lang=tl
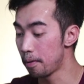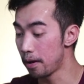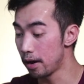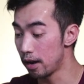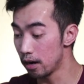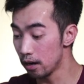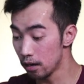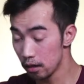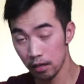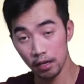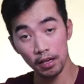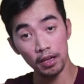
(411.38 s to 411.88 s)

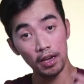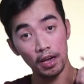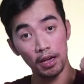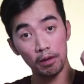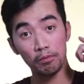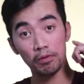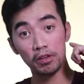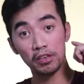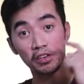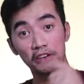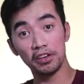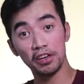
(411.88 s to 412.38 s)
pair
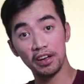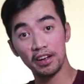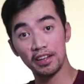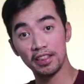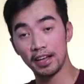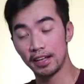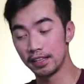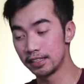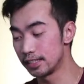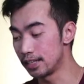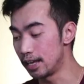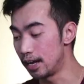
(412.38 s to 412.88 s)
and when you hear
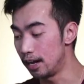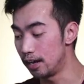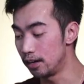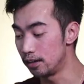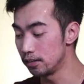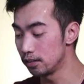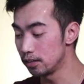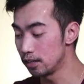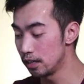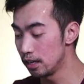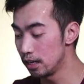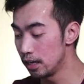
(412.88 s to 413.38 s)
that
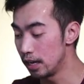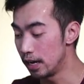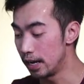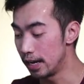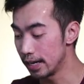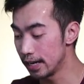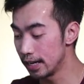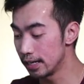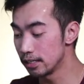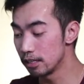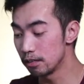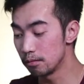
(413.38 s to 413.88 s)
sound,
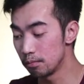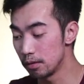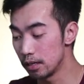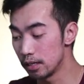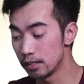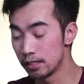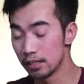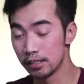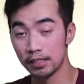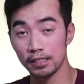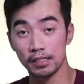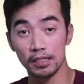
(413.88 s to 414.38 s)
I guess it
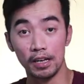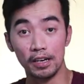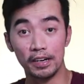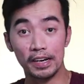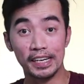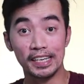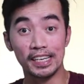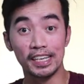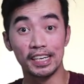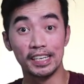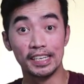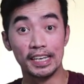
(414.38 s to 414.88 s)
means it's
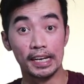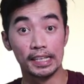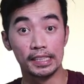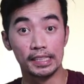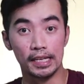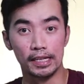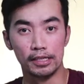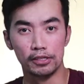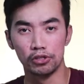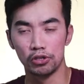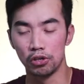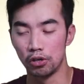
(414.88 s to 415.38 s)
already
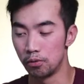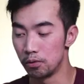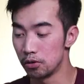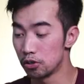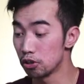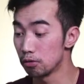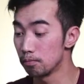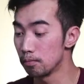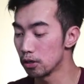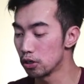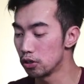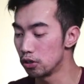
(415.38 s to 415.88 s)
connected. So we
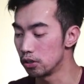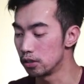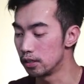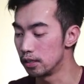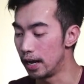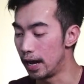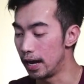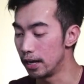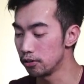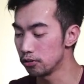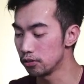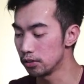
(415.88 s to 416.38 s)
should be good.
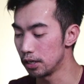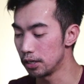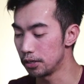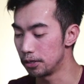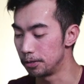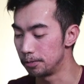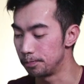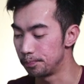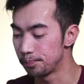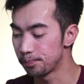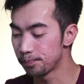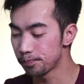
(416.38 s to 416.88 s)
Ayos na
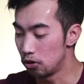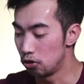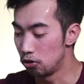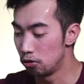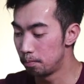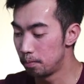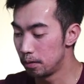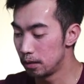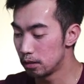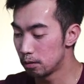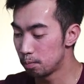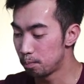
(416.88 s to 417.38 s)
yun.
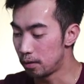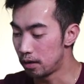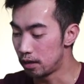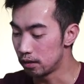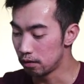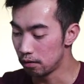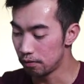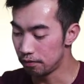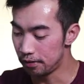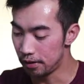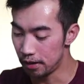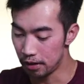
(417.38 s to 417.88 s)
Open
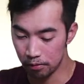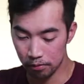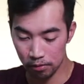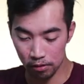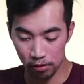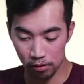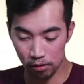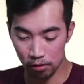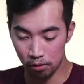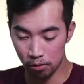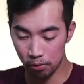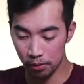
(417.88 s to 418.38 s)
Spotify
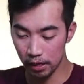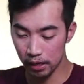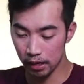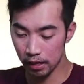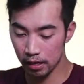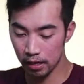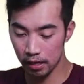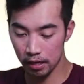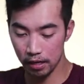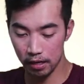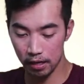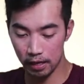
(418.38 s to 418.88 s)
real
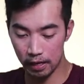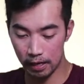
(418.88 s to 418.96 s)
quick.